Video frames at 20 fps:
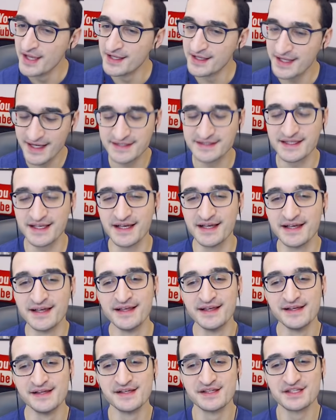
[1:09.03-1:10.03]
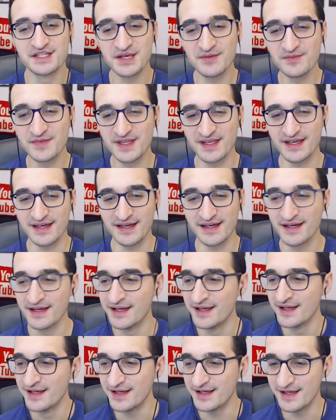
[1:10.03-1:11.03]
Neyse şimdi
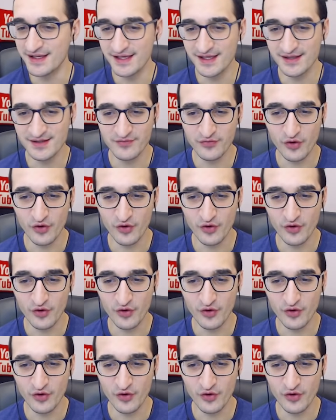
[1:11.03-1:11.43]
e,